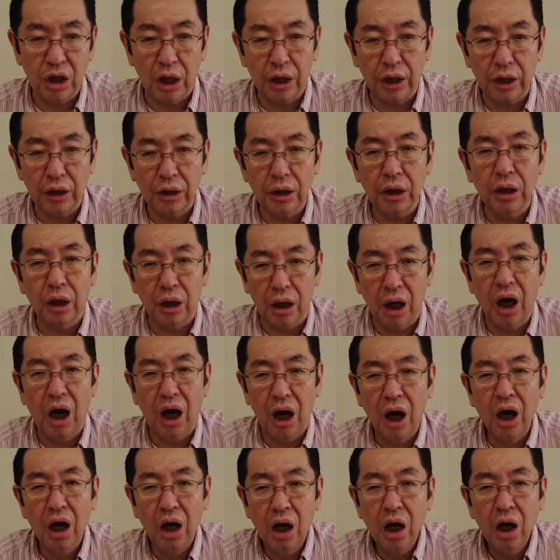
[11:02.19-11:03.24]
明けてから、
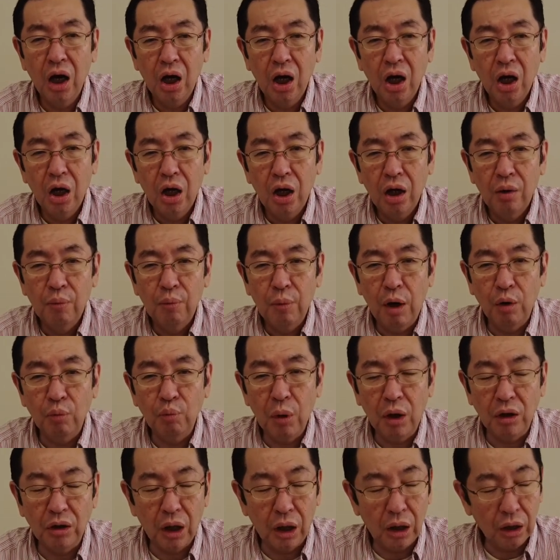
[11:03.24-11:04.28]
まあ、
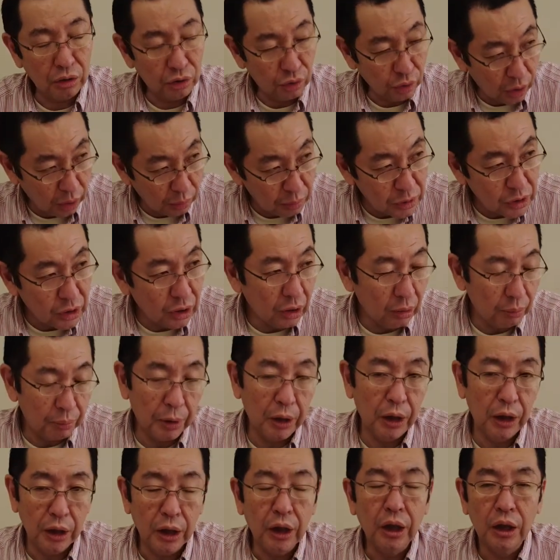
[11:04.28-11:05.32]
まあガラッと変わりましたねやっ
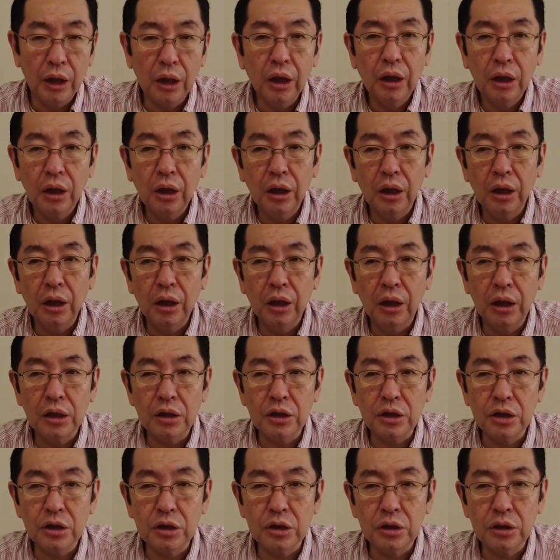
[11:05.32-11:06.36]
ぱりね、えー、
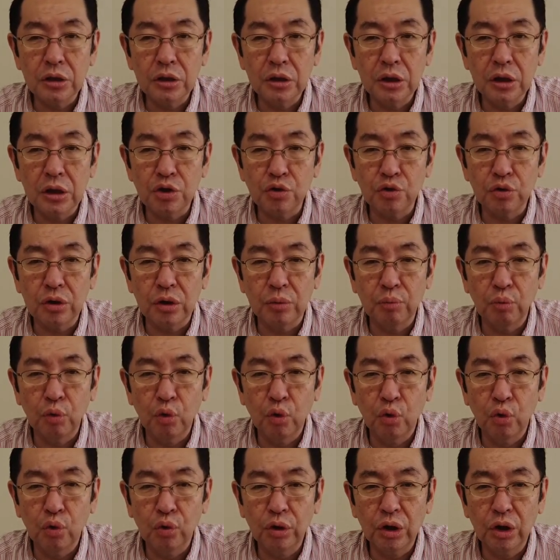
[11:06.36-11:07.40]
阪神大書店
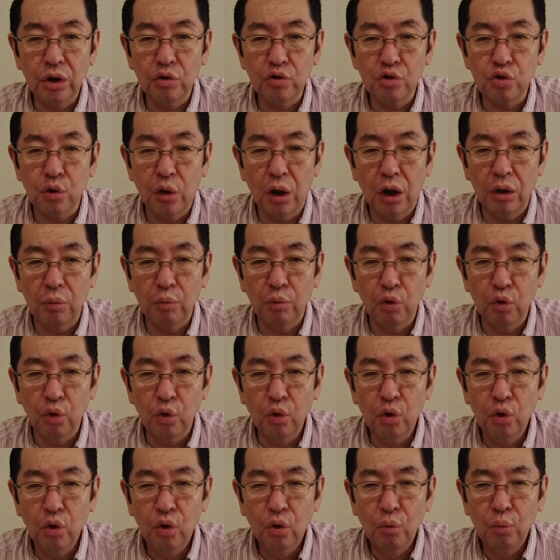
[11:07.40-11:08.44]
も天皇賞春も
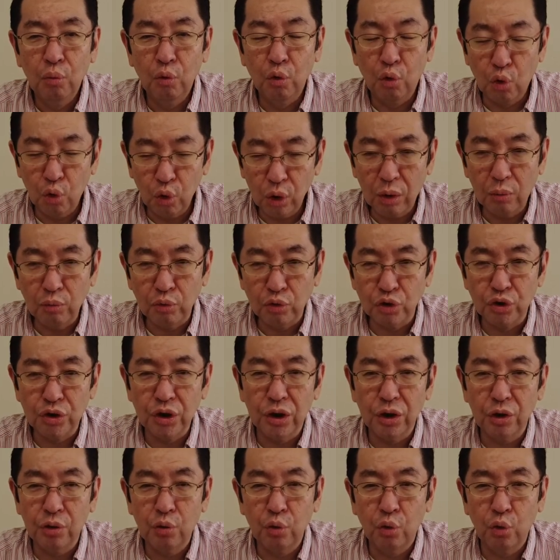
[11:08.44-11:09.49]
もうこれはもう
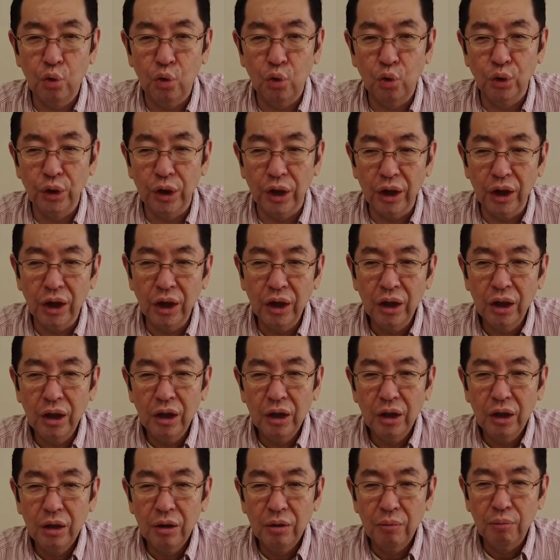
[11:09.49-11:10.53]
正攻法で
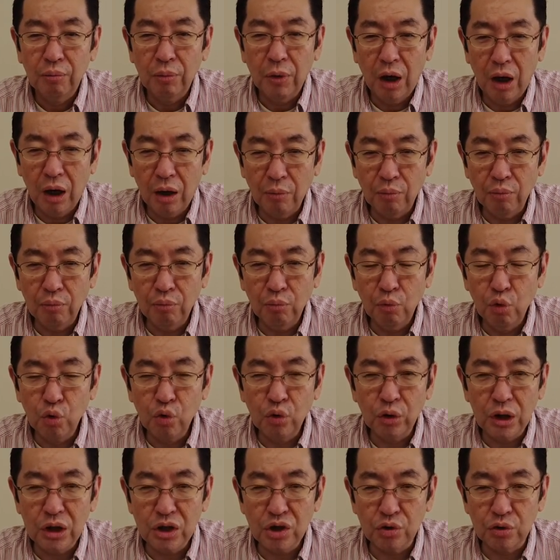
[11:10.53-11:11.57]
まあ文
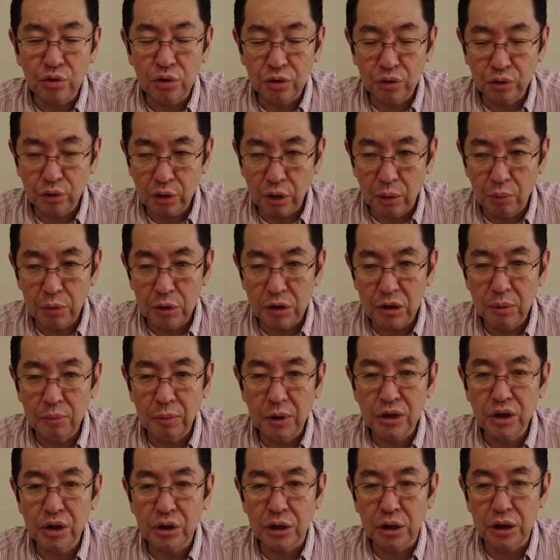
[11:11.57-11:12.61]
句なしの強さを見せ
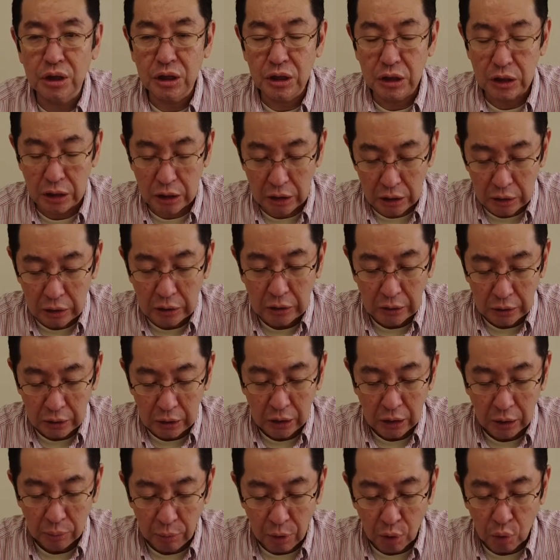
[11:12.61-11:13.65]
ましたし、
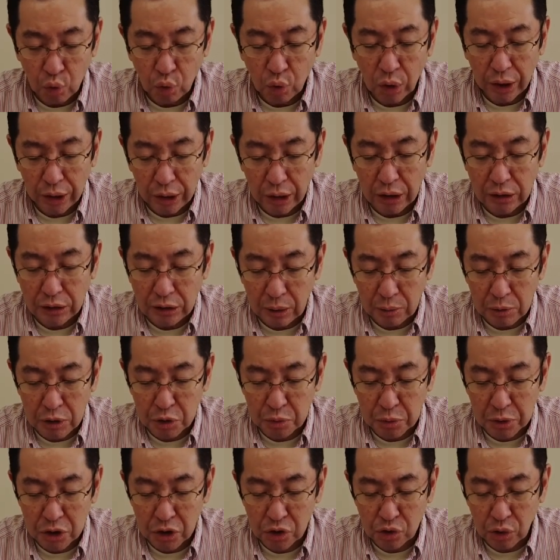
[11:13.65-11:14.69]
まあ、今回ね鮫
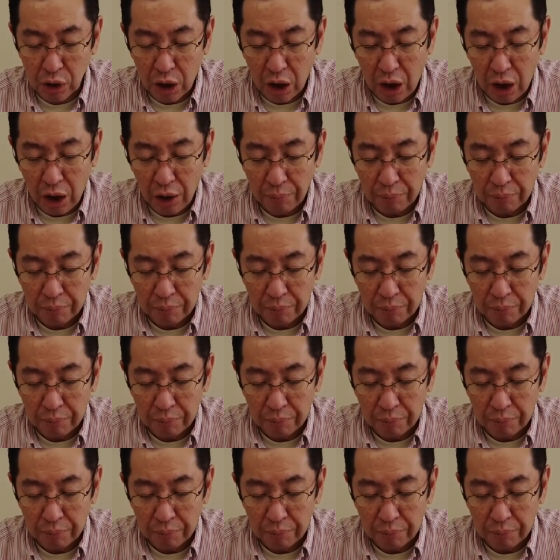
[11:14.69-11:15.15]
島騎手が